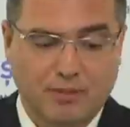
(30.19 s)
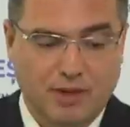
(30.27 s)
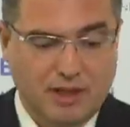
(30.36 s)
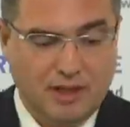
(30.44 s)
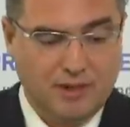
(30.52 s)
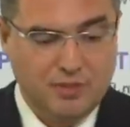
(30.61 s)

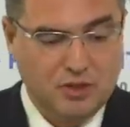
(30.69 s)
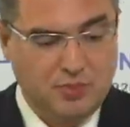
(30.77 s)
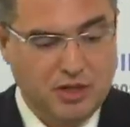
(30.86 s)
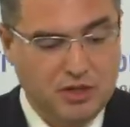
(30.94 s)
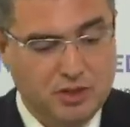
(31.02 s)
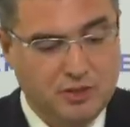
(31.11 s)

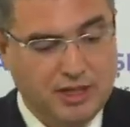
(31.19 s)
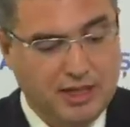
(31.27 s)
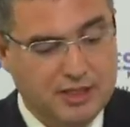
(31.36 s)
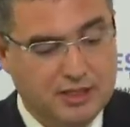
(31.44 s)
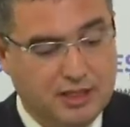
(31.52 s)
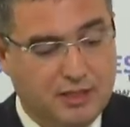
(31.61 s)
малообеспеченным
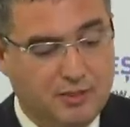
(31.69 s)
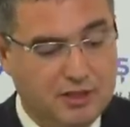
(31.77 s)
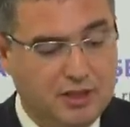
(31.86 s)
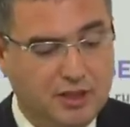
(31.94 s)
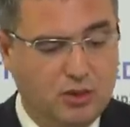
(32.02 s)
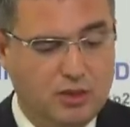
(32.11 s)
гражданам
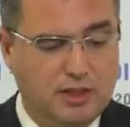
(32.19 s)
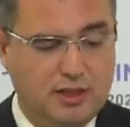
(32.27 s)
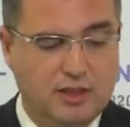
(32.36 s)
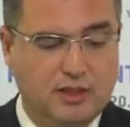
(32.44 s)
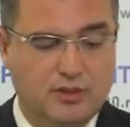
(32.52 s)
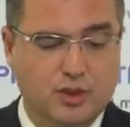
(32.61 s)
от Дадона
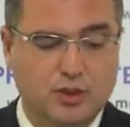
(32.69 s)
для того,